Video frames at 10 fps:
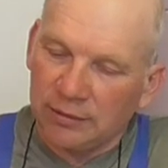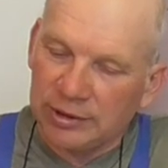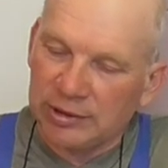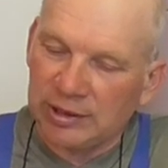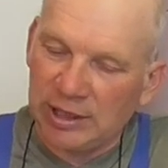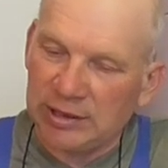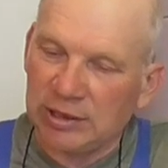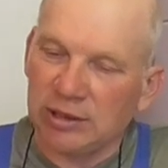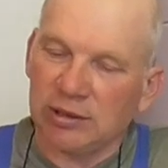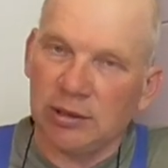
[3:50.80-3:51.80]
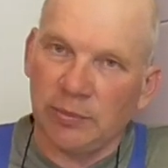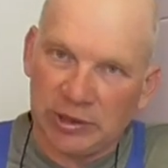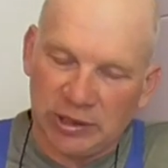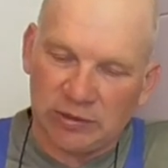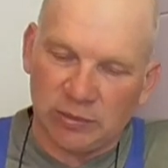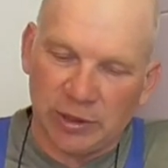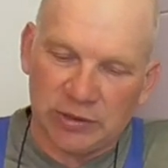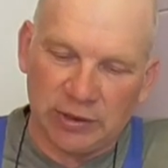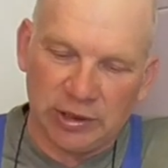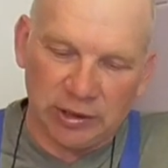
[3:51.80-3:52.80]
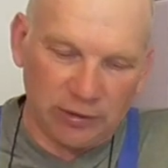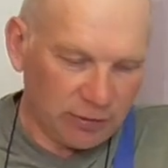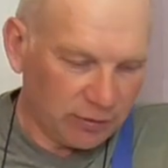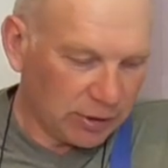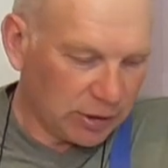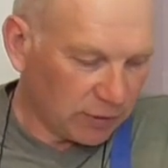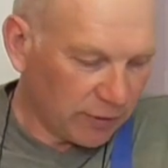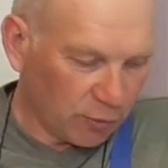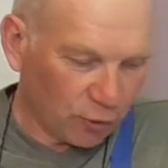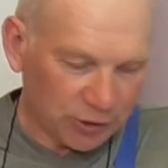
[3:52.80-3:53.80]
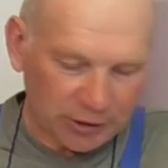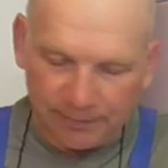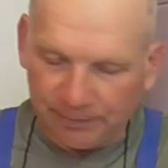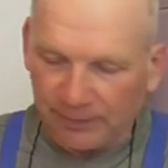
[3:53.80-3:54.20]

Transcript: задать, значит, и непосредственно производителю, значит, вопросы.